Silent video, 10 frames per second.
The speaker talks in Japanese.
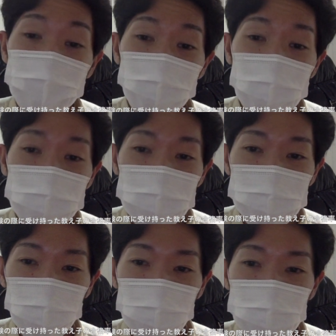薬剤師
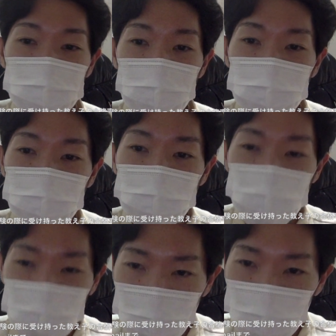国家試験
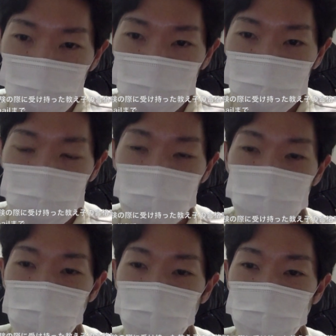の際に
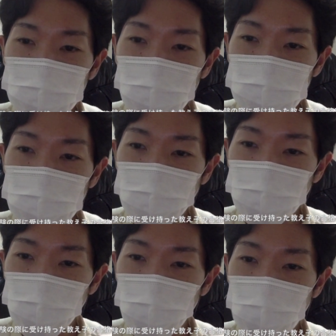受け持った教え子
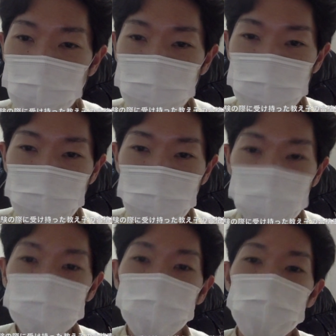の合格率が
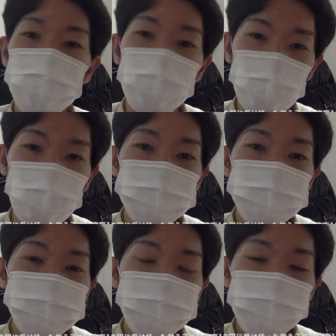
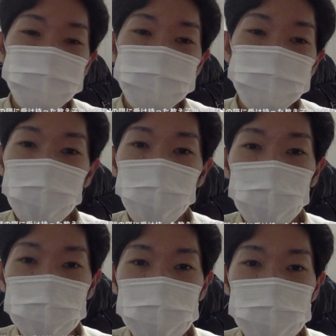100%。っていうの
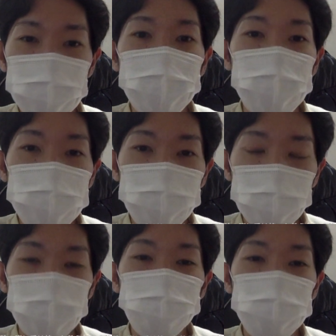が実績です、
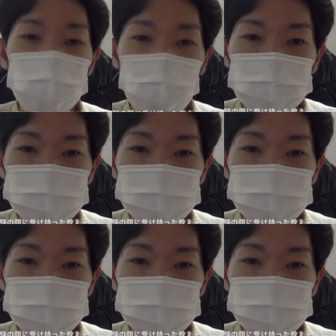私の。